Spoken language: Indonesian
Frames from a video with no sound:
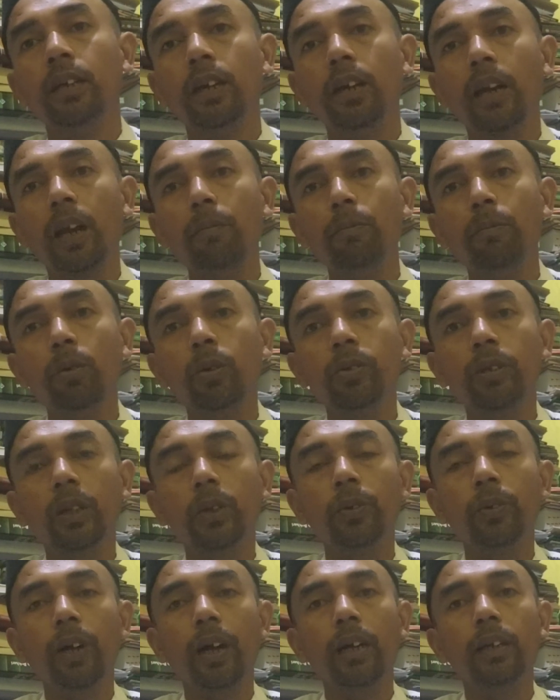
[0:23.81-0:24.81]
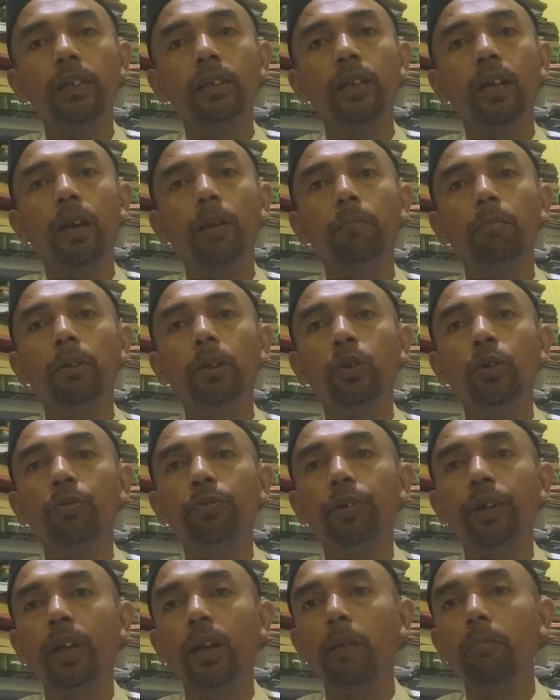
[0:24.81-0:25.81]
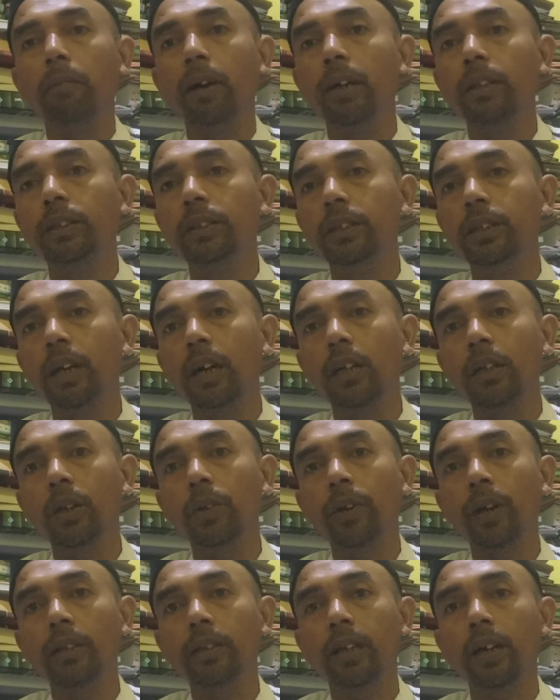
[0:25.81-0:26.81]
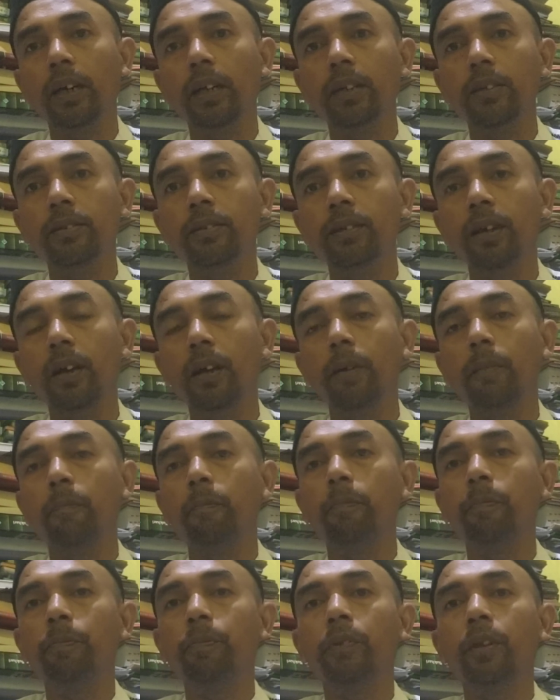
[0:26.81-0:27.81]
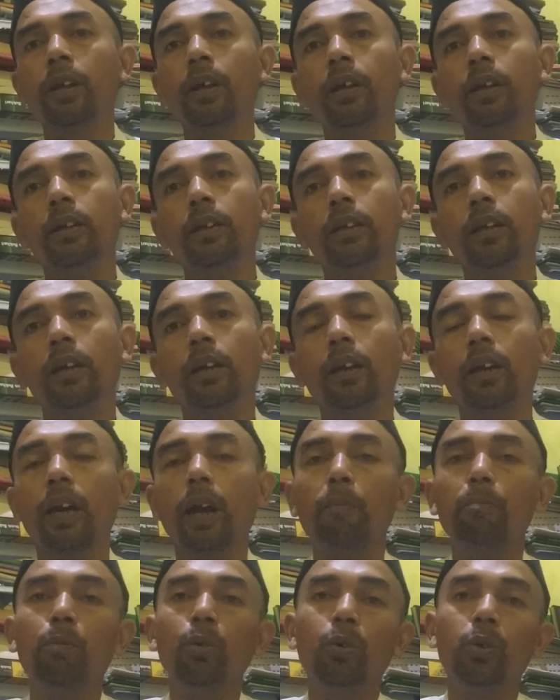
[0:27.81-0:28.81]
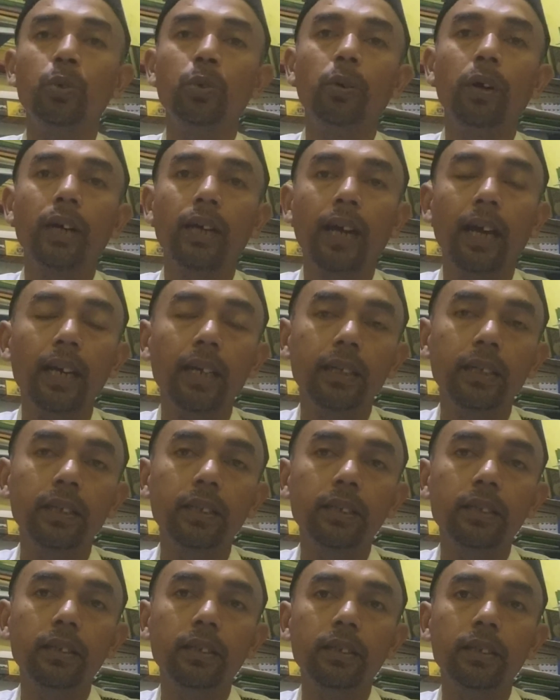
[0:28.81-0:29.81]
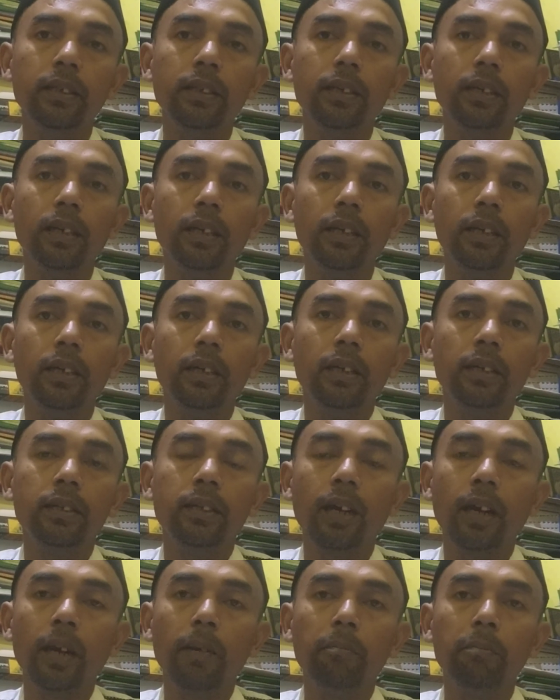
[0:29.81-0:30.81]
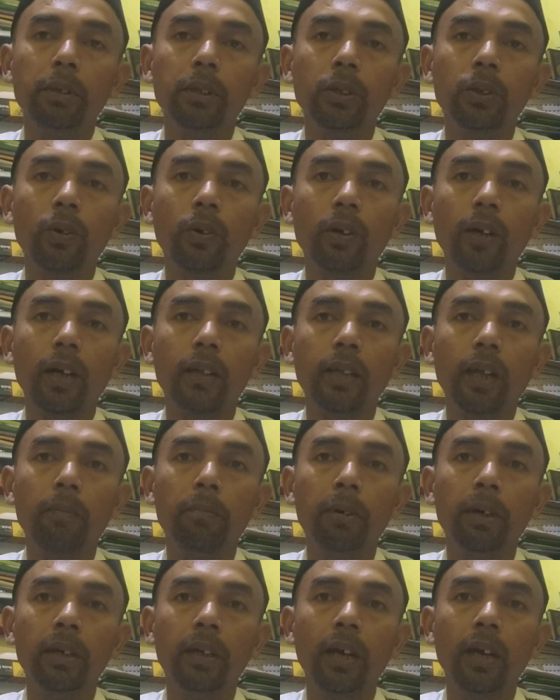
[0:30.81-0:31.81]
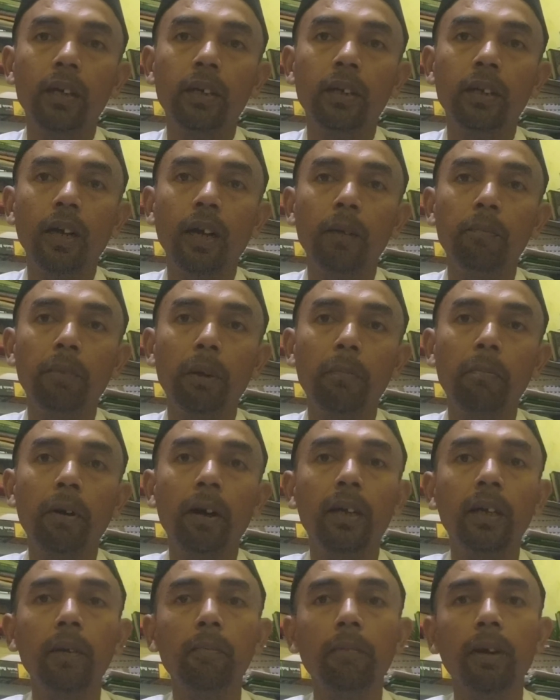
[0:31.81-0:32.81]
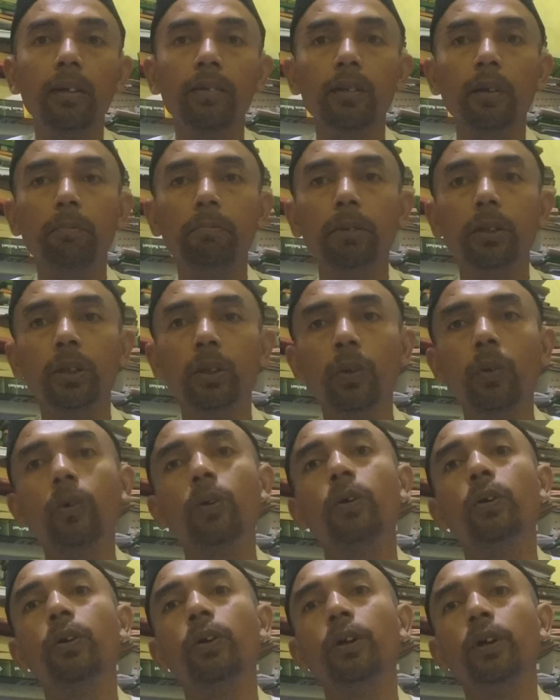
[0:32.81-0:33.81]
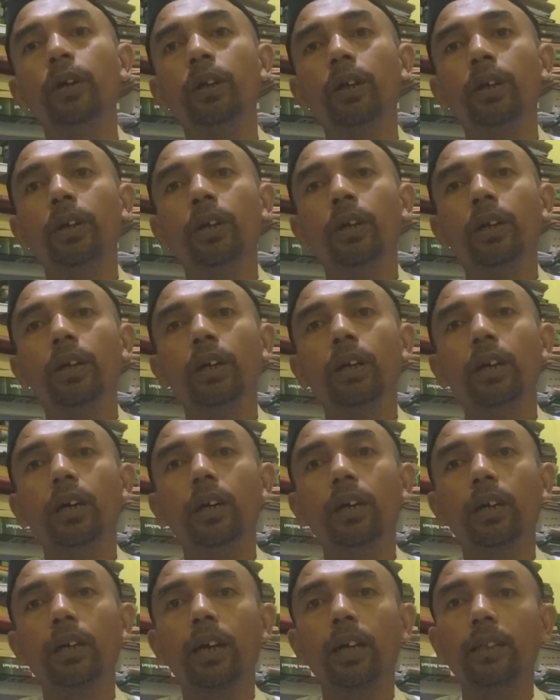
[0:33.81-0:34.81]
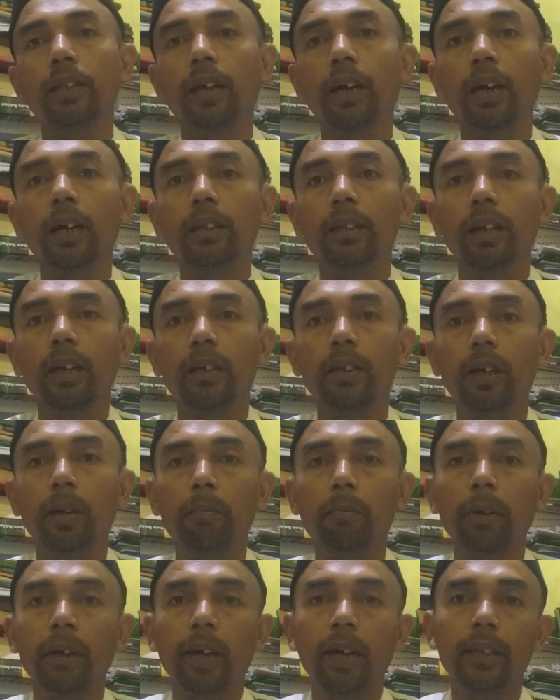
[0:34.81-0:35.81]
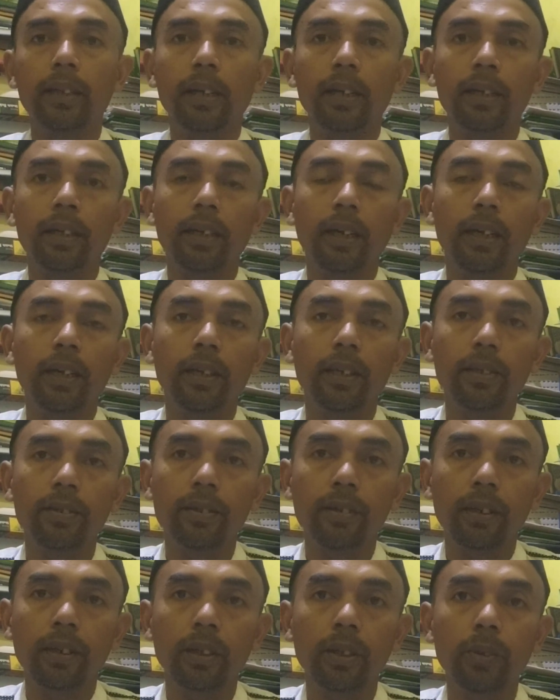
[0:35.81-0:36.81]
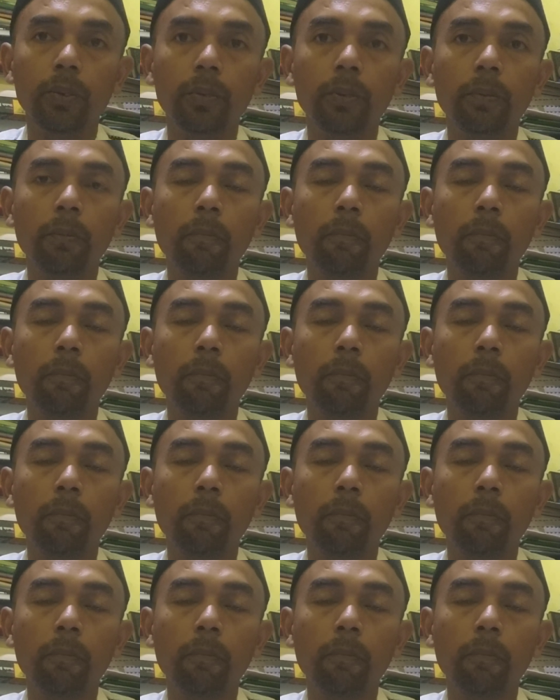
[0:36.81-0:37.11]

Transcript: 61 kali dalam bentuk fi'il madi atau kata kerja dan 62 kali dalam bentuk kata benda dengan berbagai macam bentuk eh, kata-kata yang berkaitan dengan rizki itu.